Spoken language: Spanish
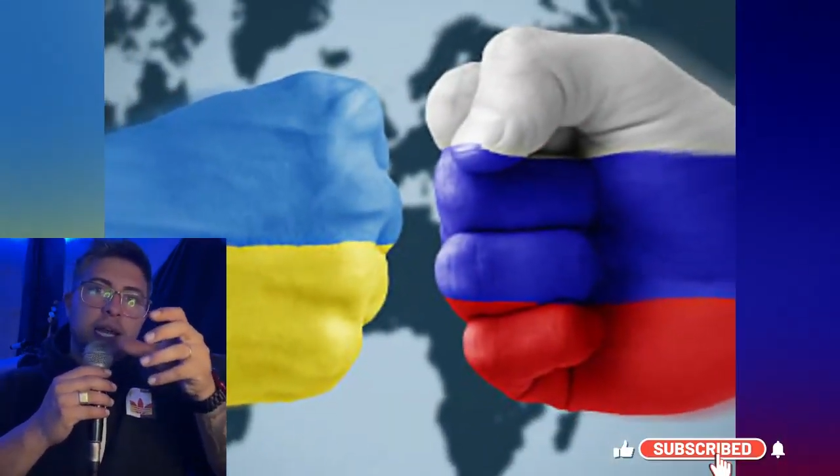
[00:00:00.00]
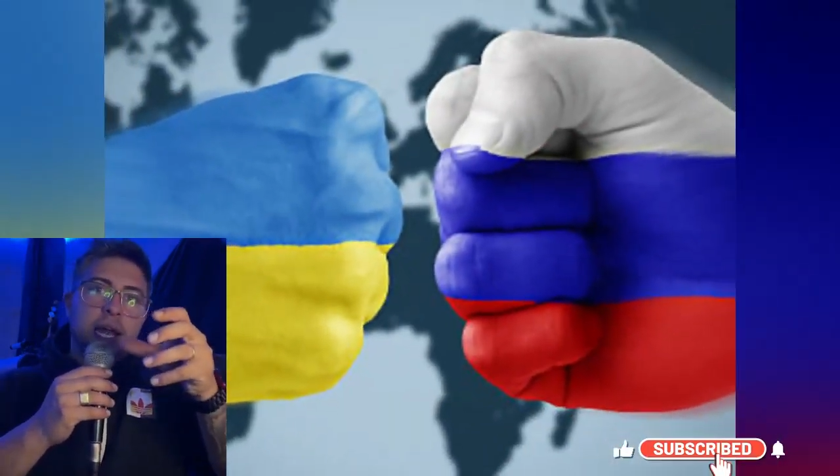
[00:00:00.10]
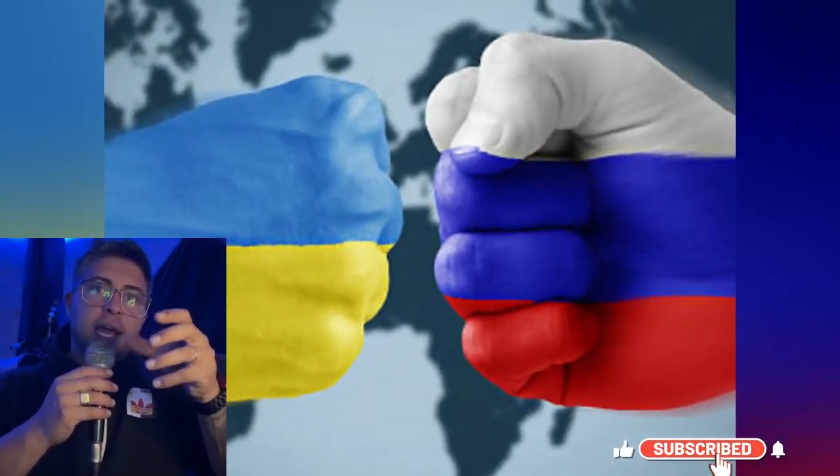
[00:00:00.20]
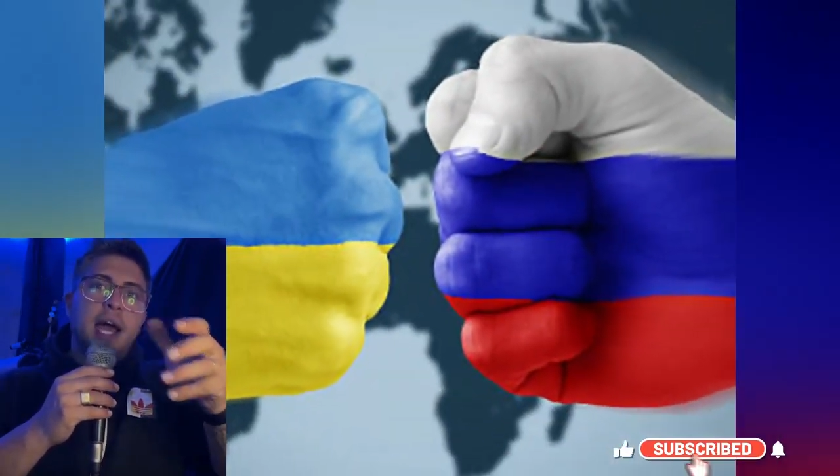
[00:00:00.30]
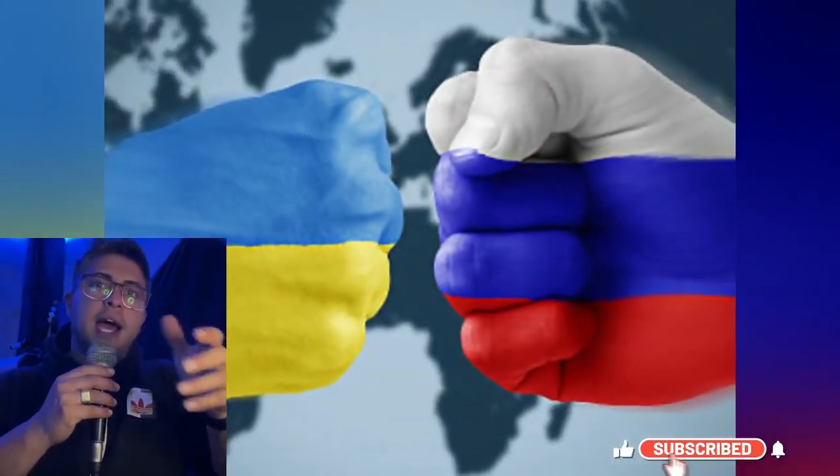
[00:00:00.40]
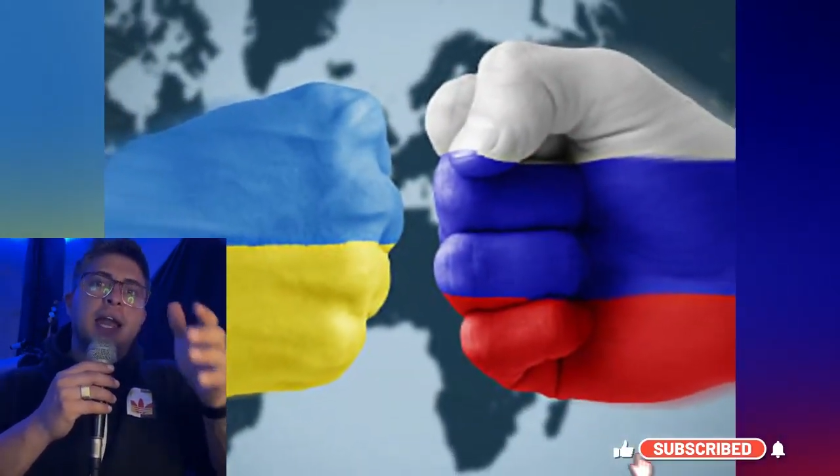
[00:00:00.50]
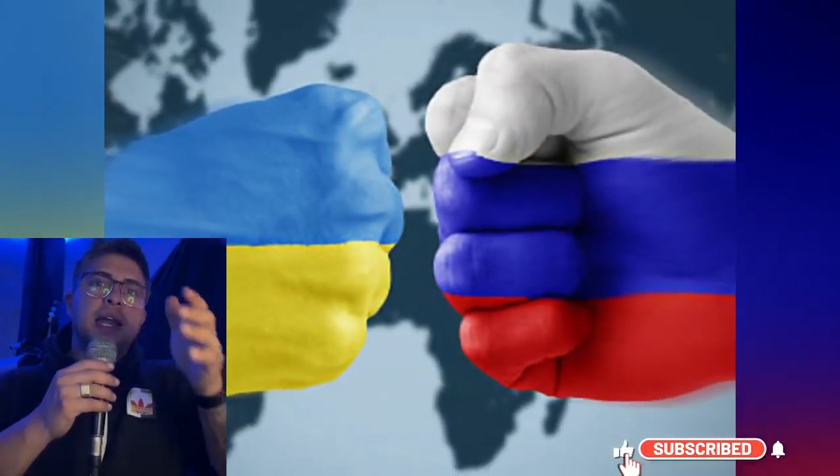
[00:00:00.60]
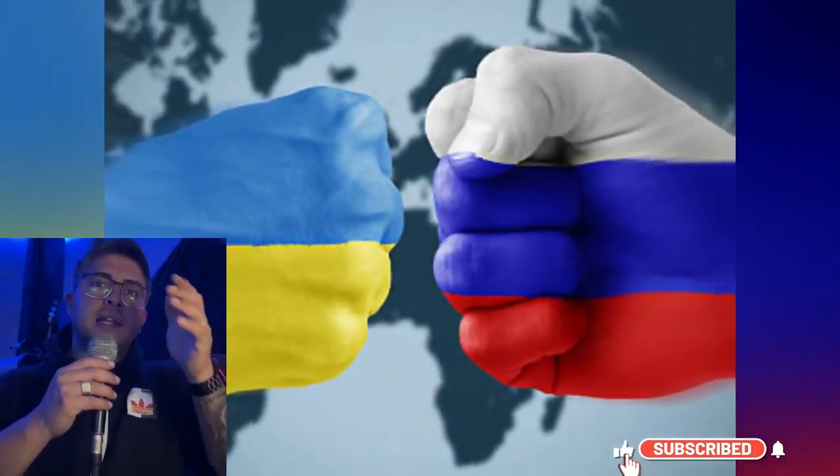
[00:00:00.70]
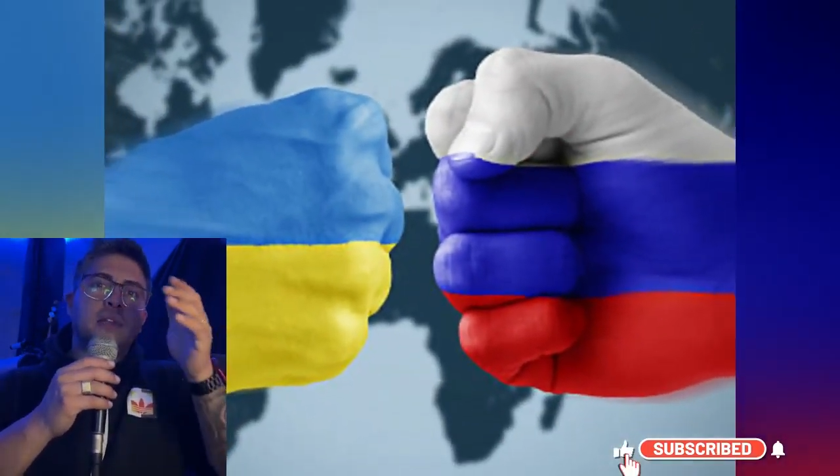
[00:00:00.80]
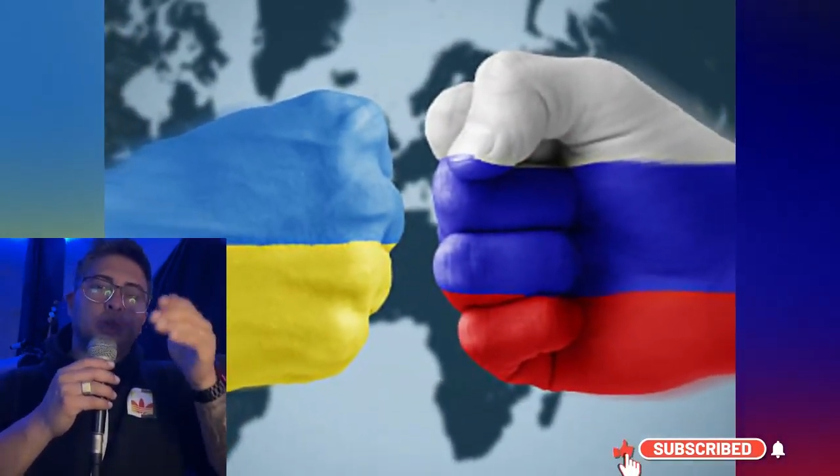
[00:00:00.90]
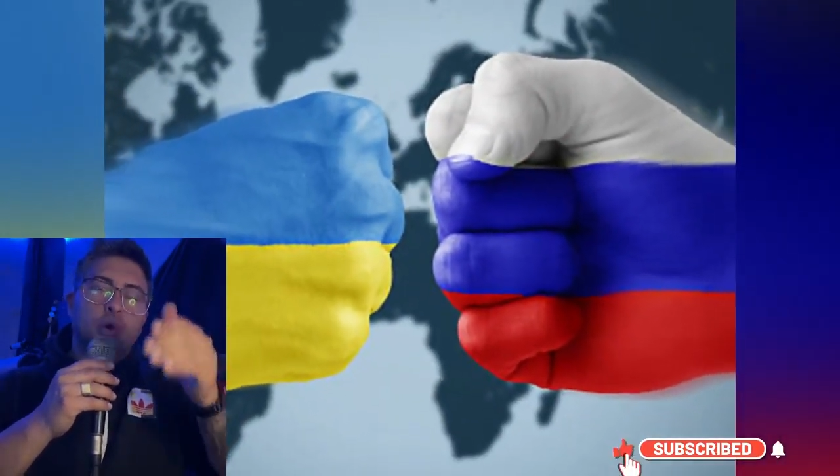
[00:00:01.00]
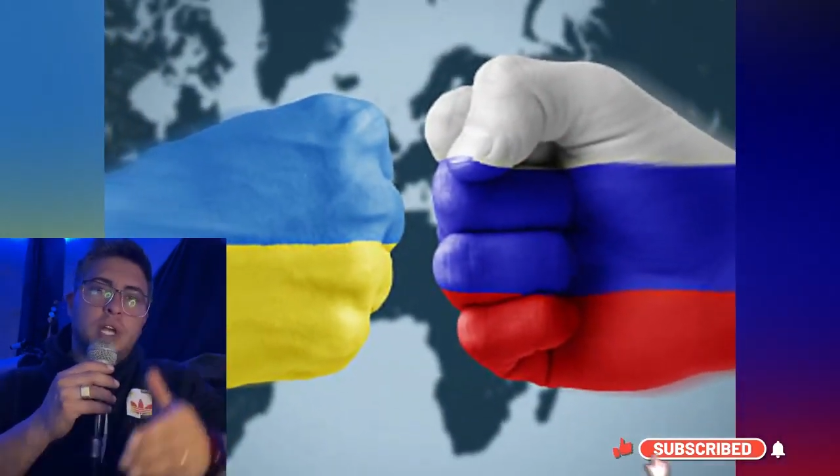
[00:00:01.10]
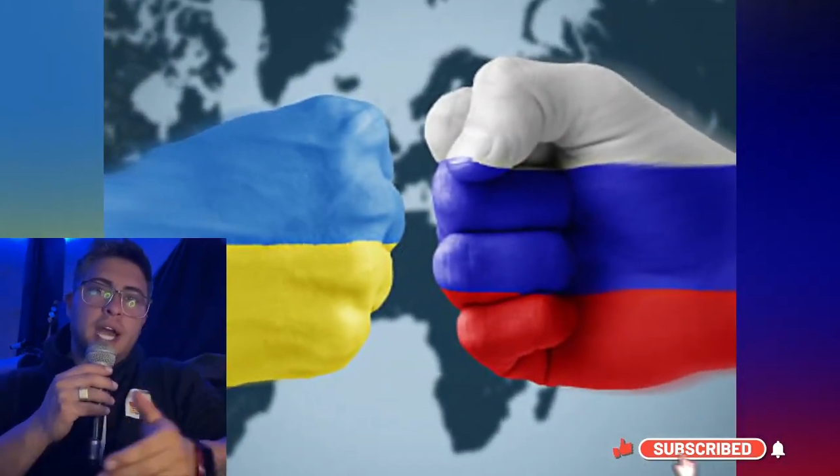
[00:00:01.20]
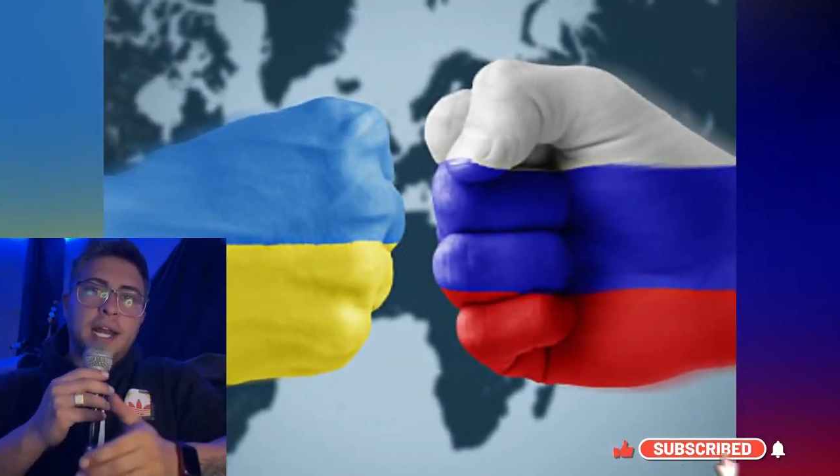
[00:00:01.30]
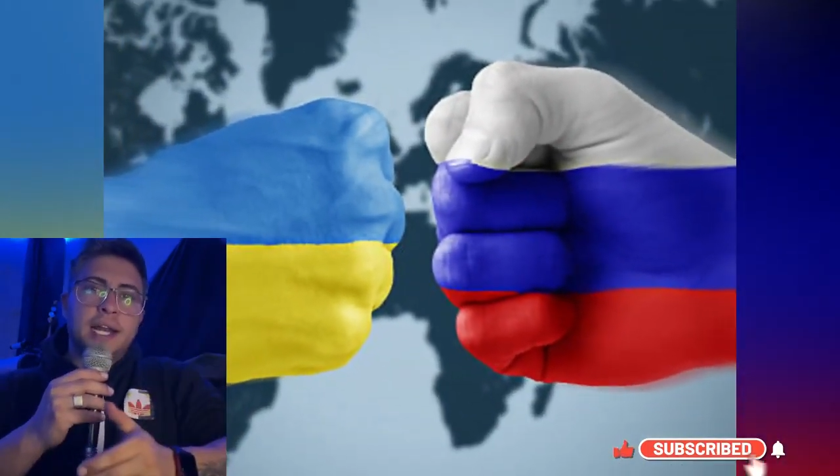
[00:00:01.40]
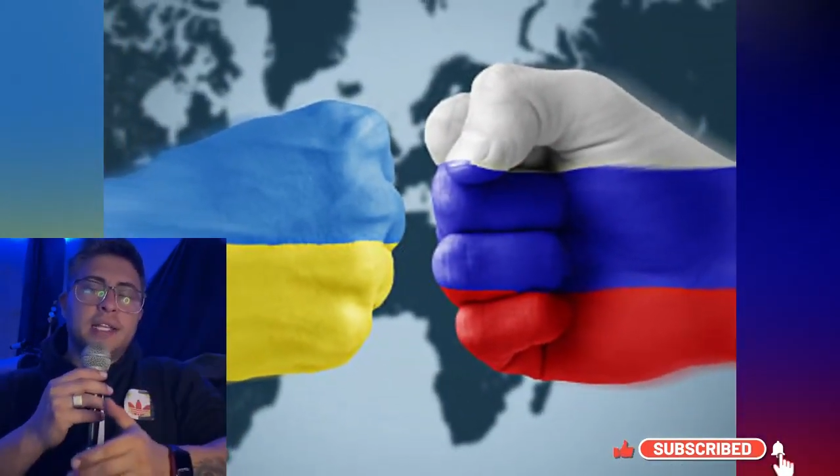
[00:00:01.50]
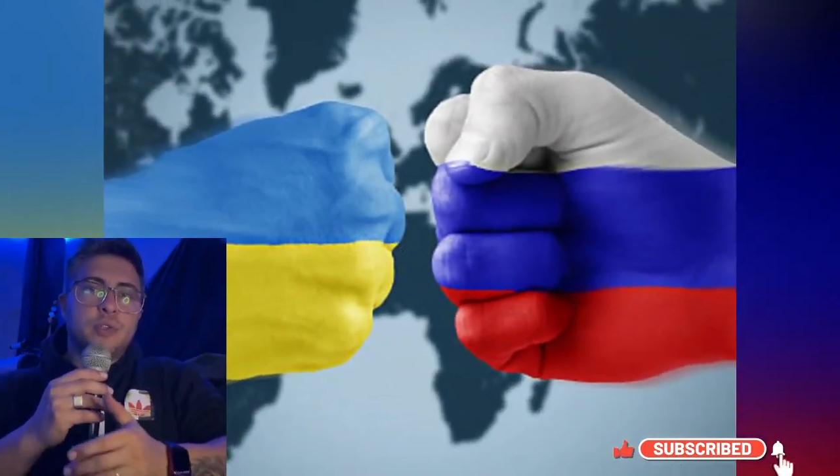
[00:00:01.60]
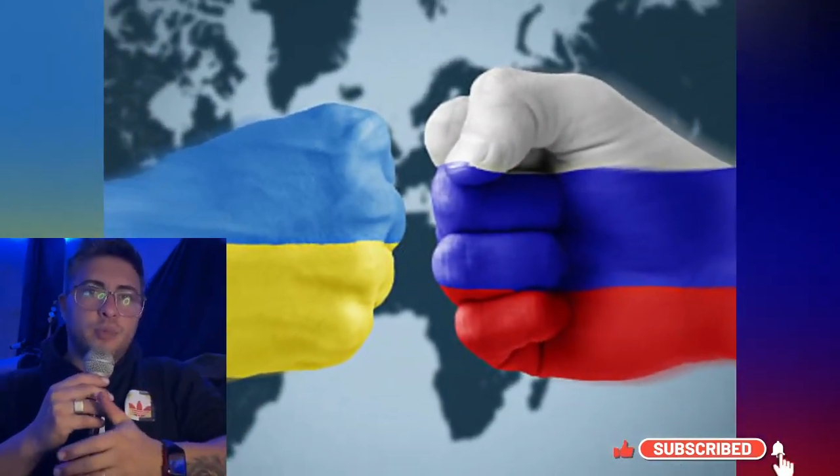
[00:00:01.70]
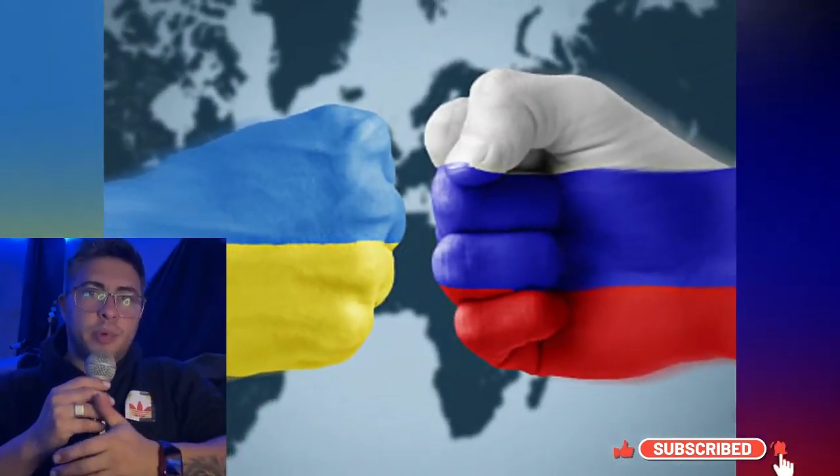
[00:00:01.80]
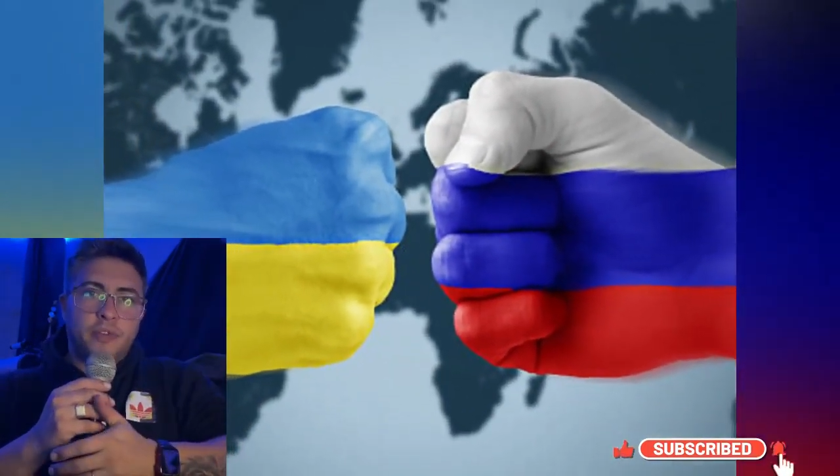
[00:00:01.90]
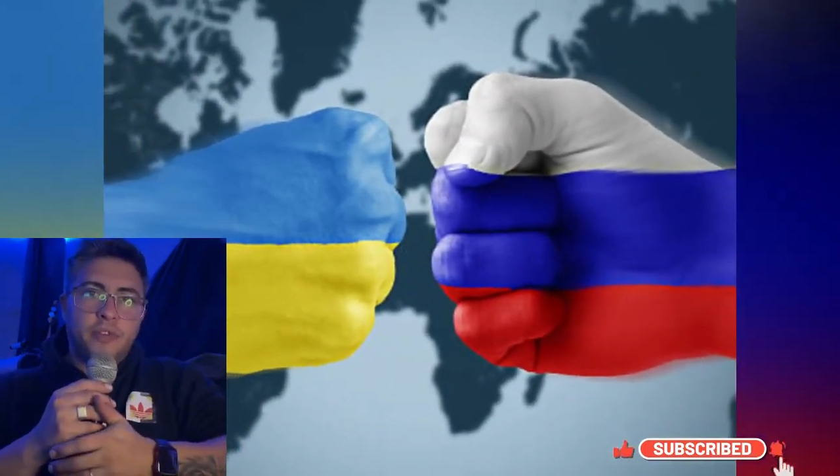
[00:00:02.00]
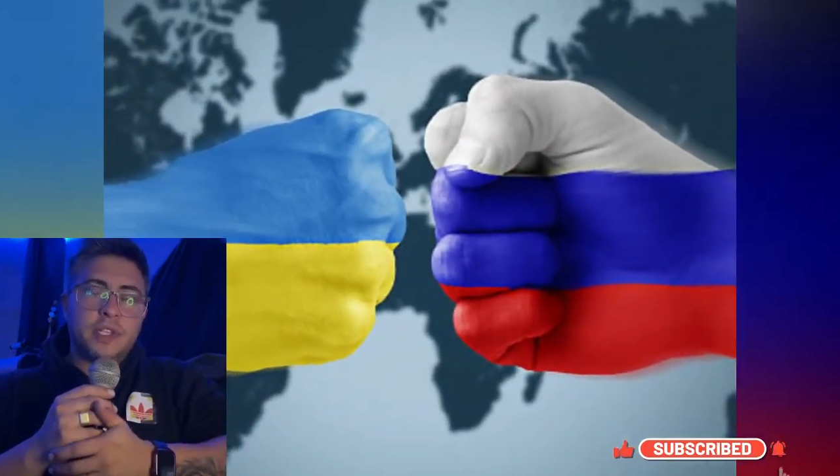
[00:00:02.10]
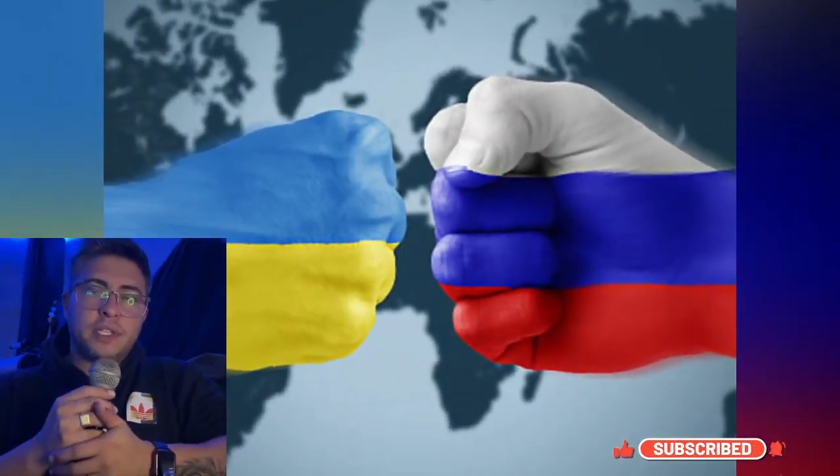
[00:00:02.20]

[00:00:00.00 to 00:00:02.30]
al tocar la superficie